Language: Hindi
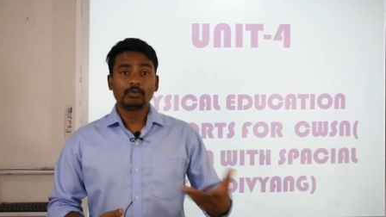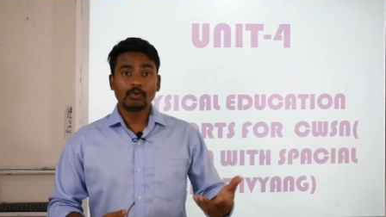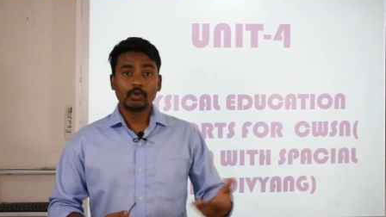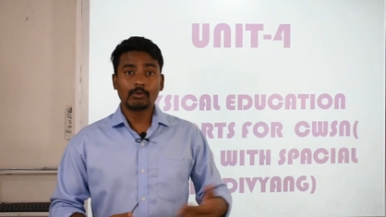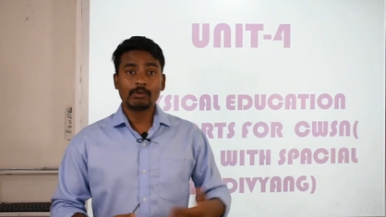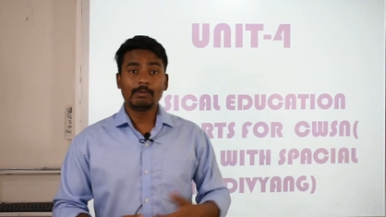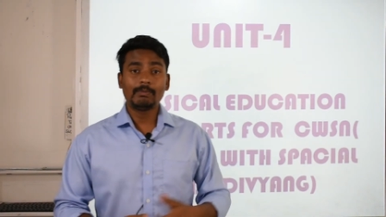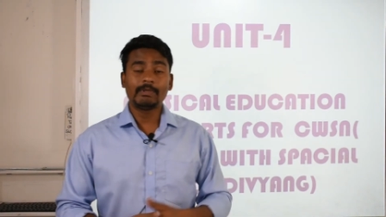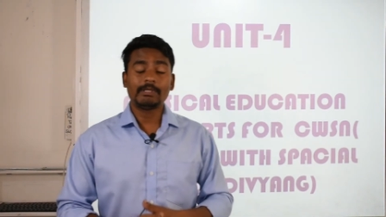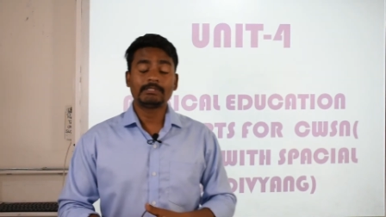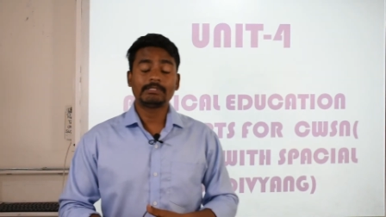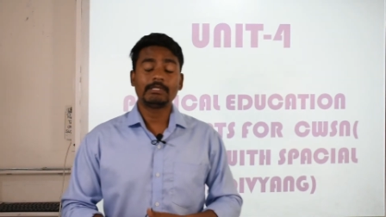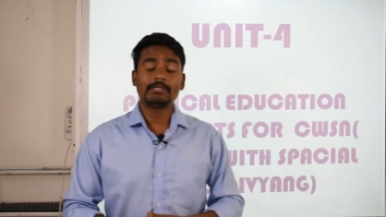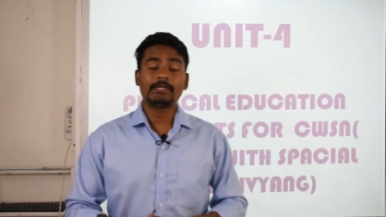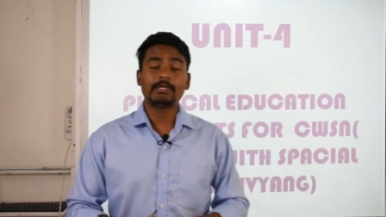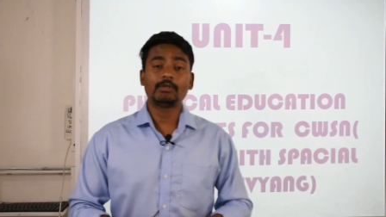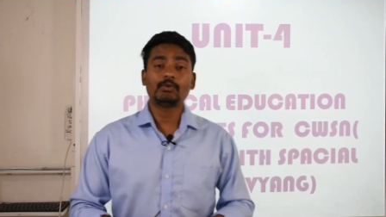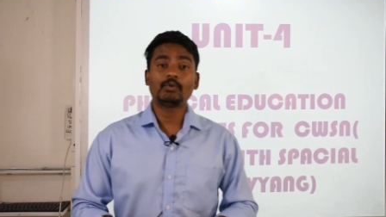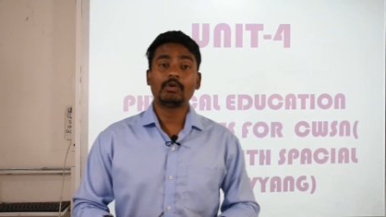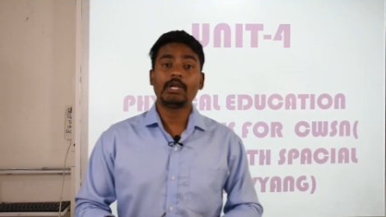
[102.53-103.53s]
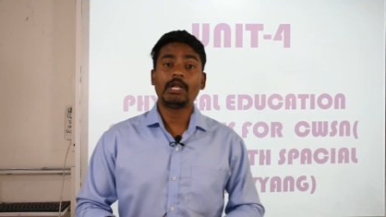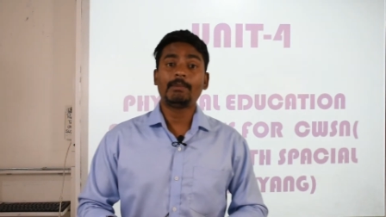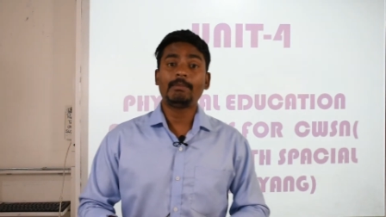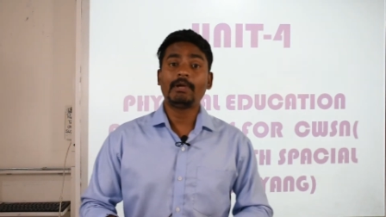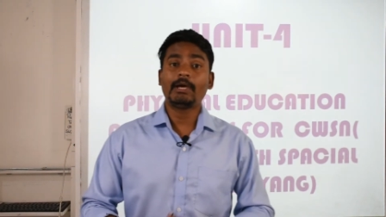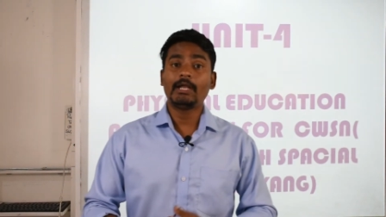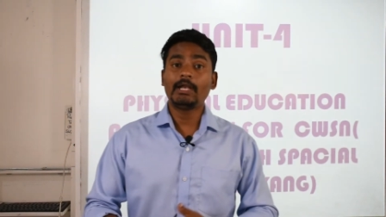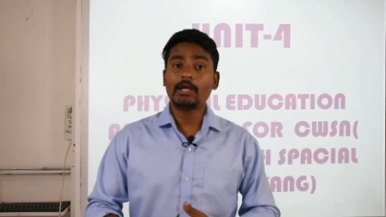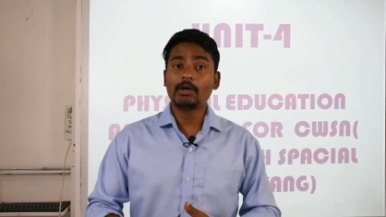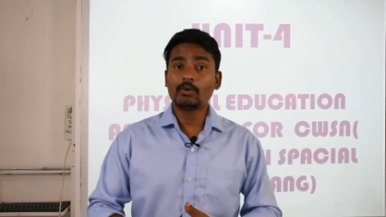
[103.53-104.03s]
नॉर्मल पर्सन की तुलना
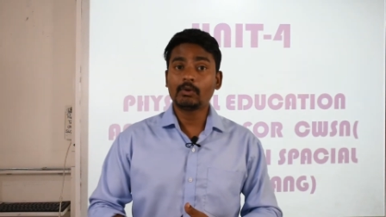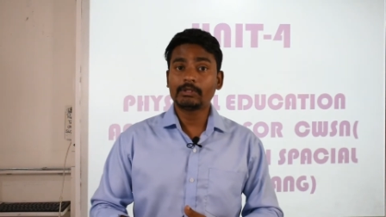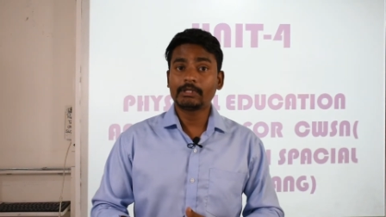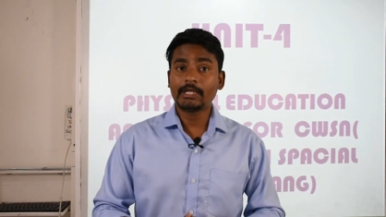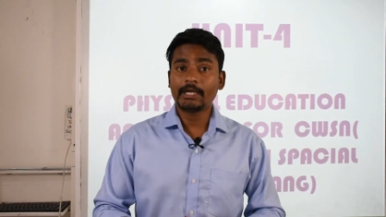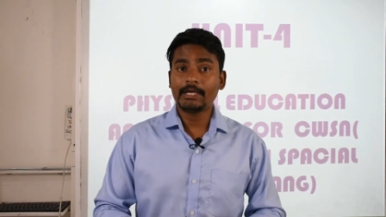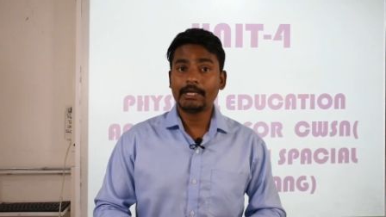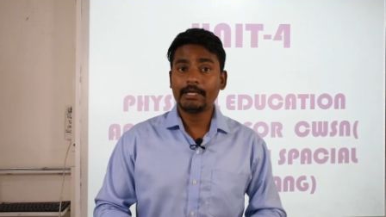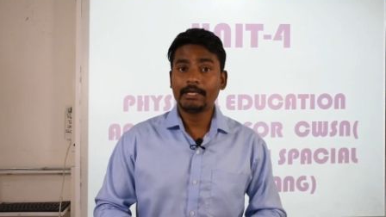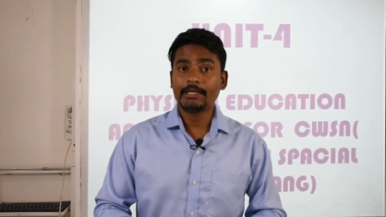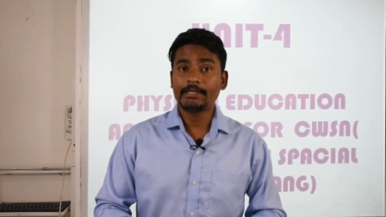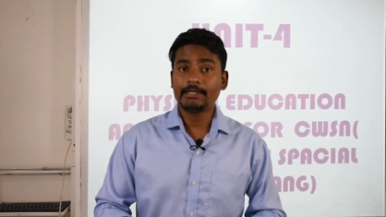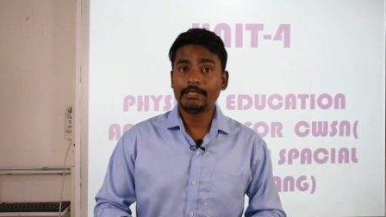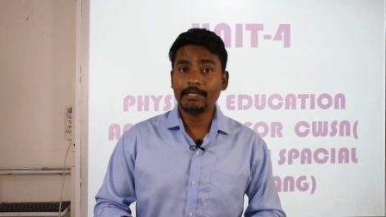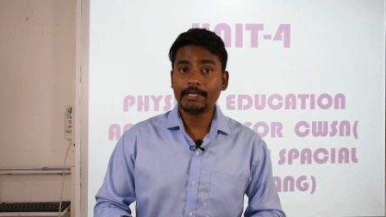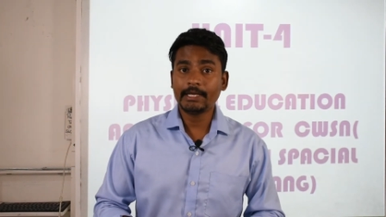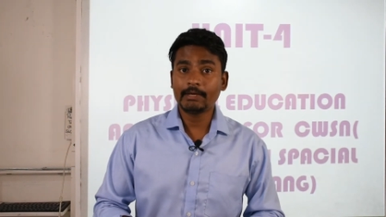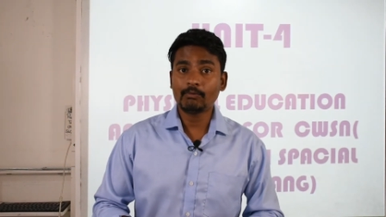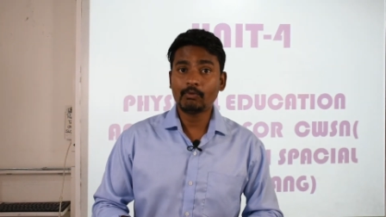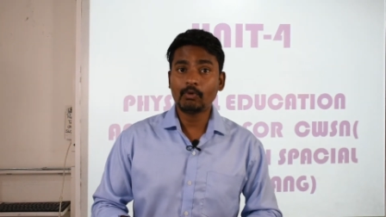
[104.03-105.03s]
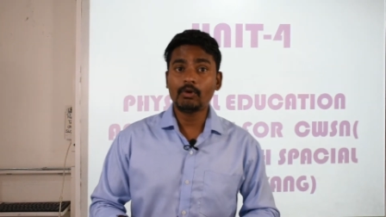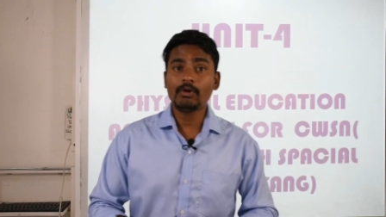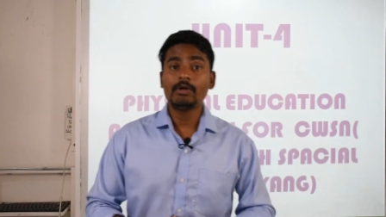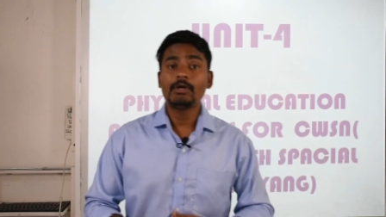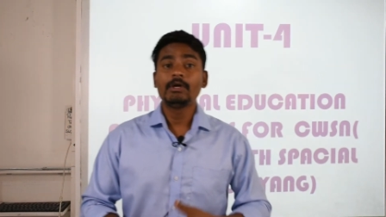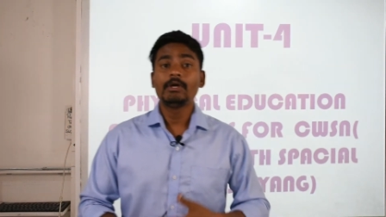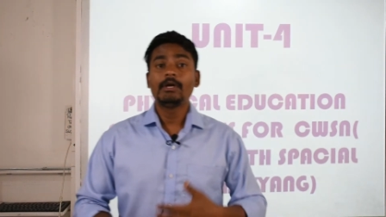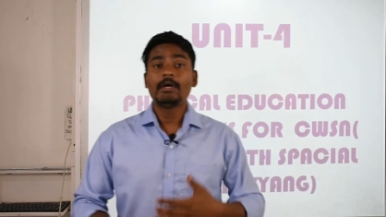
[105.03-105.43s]
में अलग होता है ठीक है वो